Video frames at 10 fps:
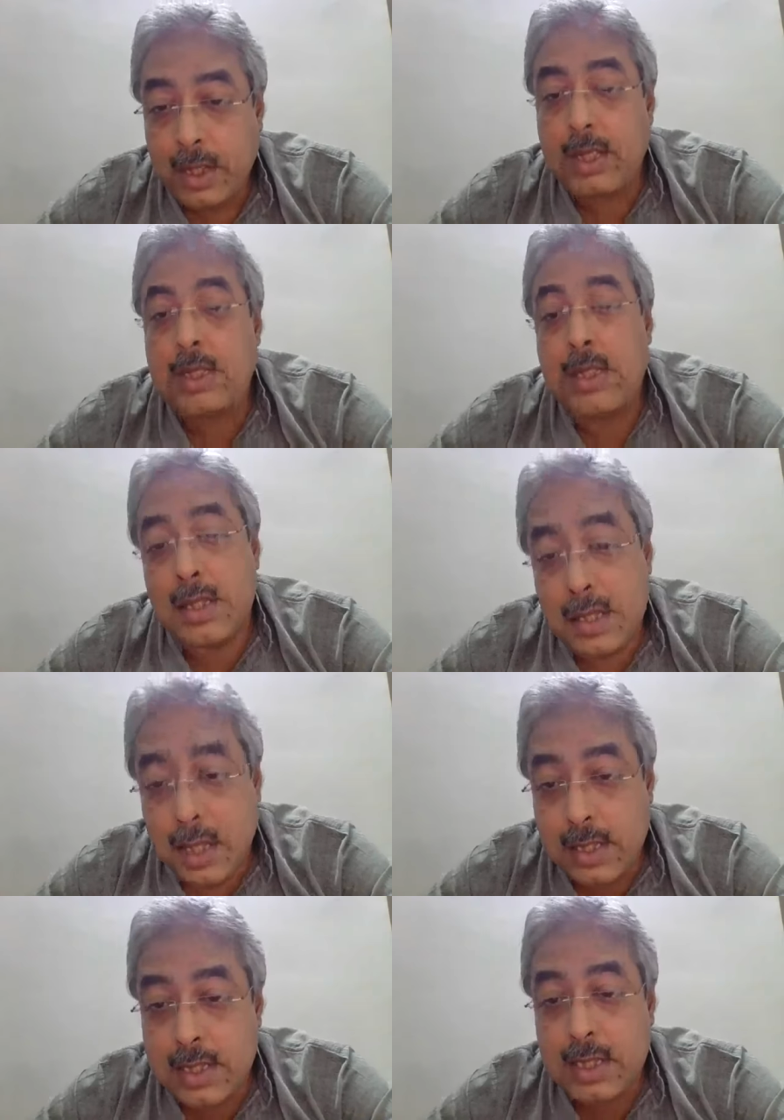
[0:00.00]
এই জিনিসটা
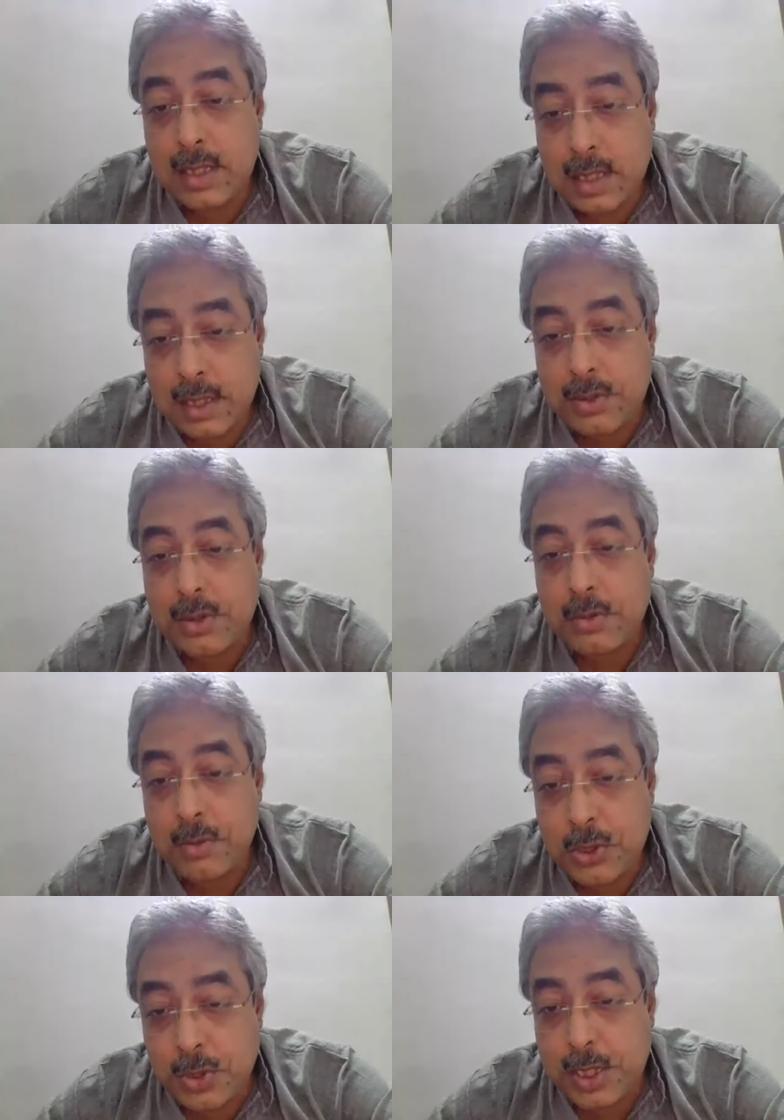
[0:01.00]
জানতে জানতে কিছুটা
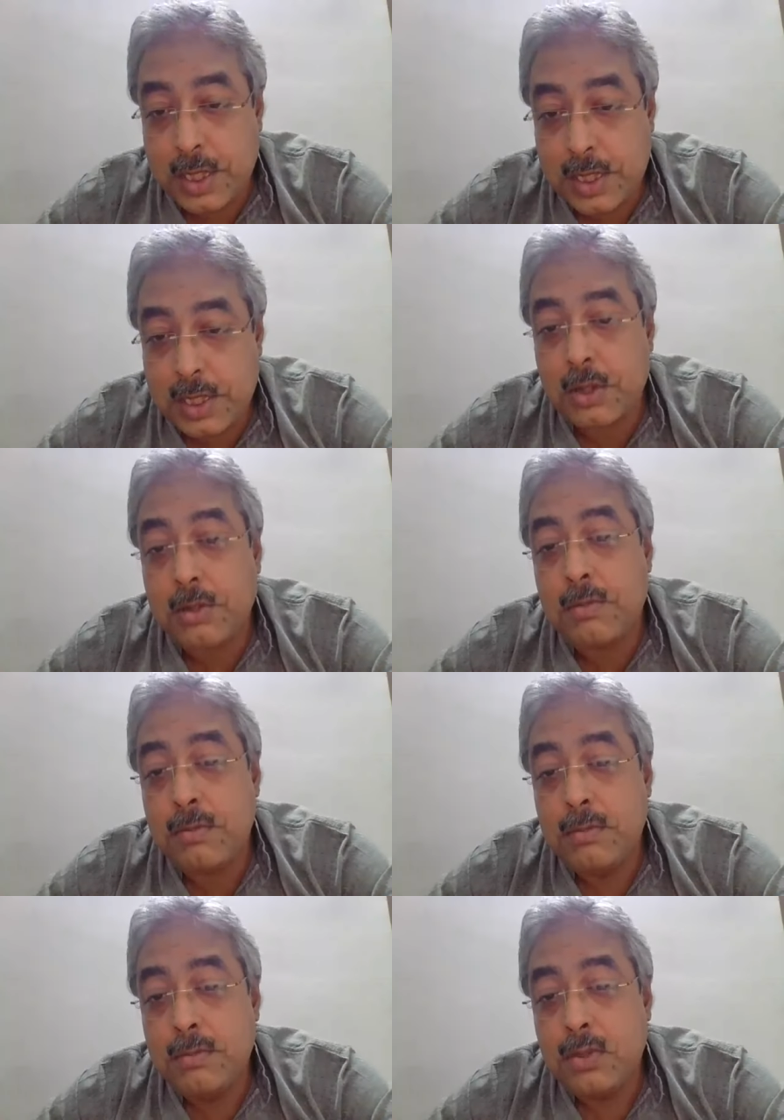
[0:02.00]
সময় চলে যায় যেরকম
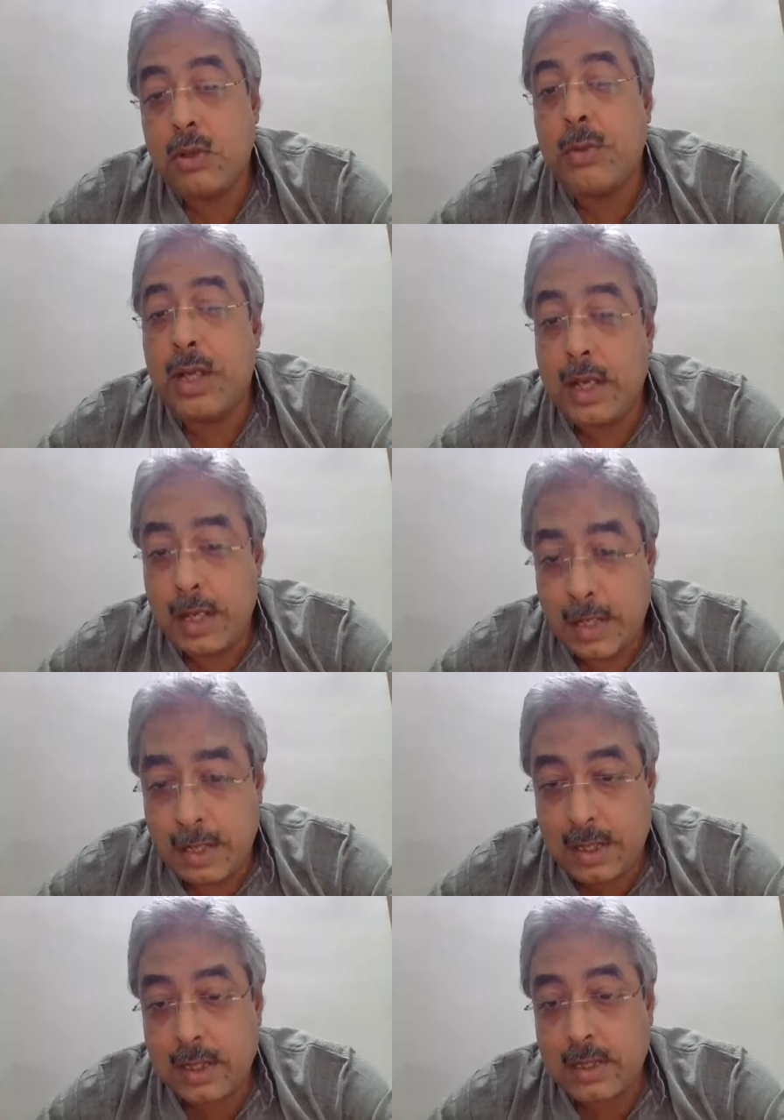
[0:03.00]
কোভিড
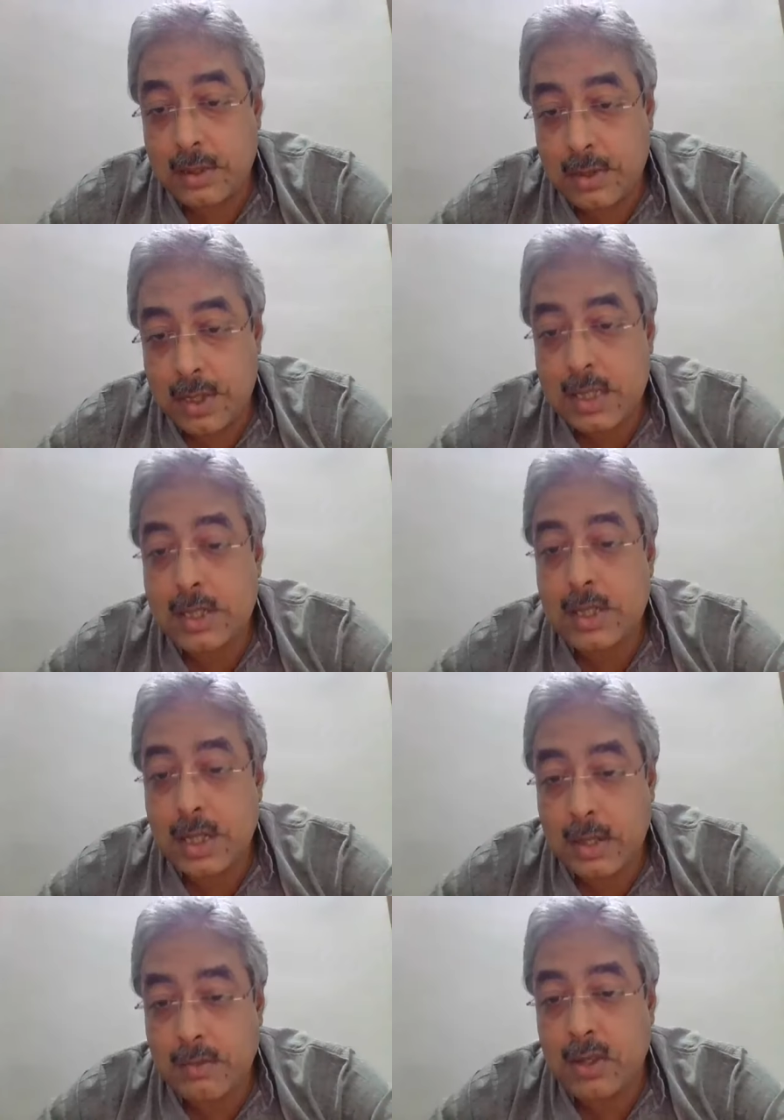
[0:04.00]
নাইন্টিনের ক্ষেত্রে হয়েছে
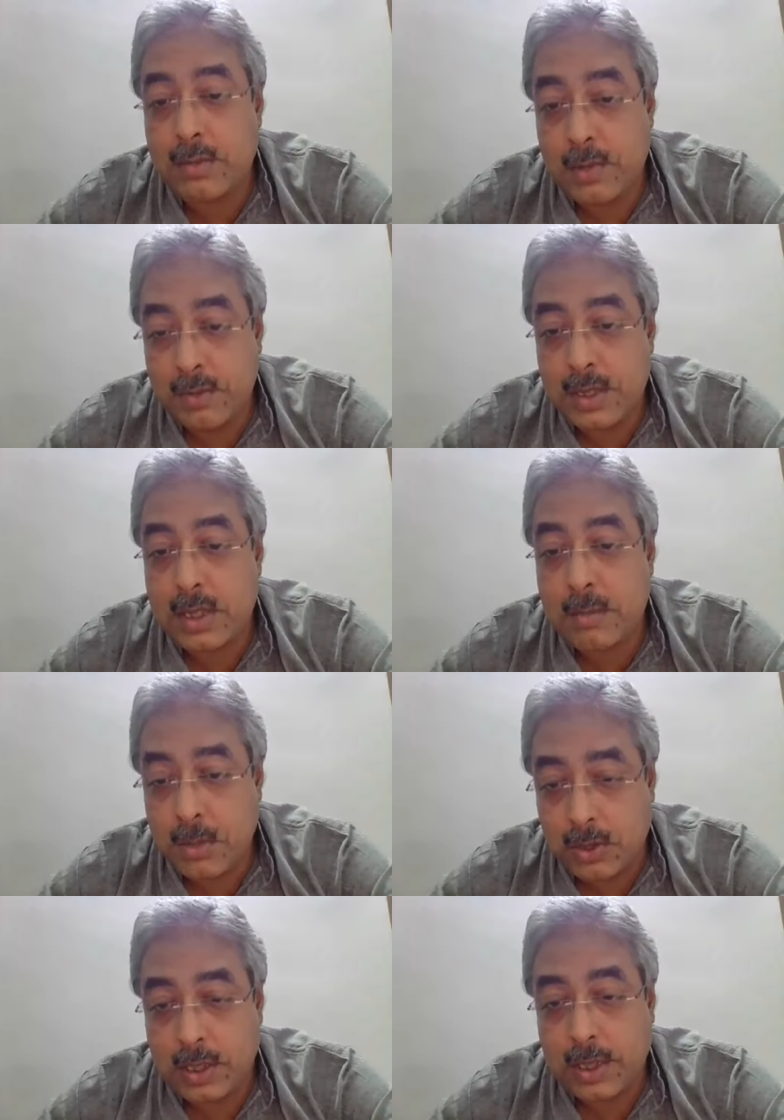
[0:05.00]
চীনের ইউহান প্রভিন্সের
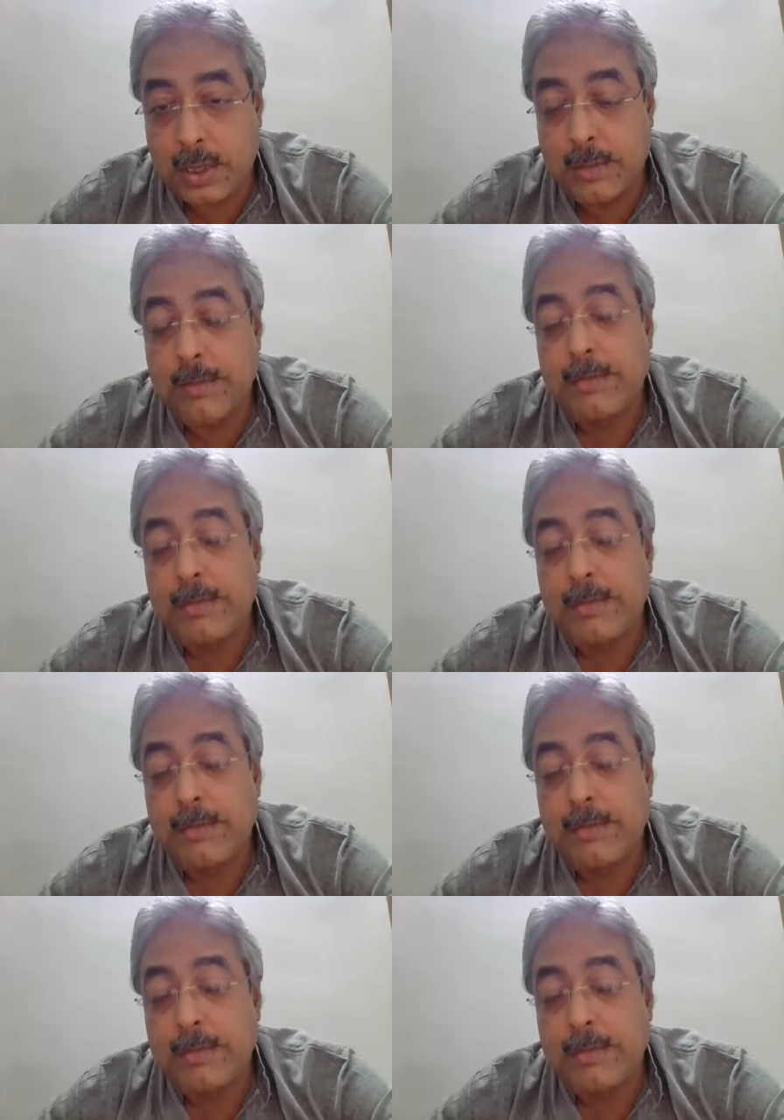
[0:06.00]
পর থেকে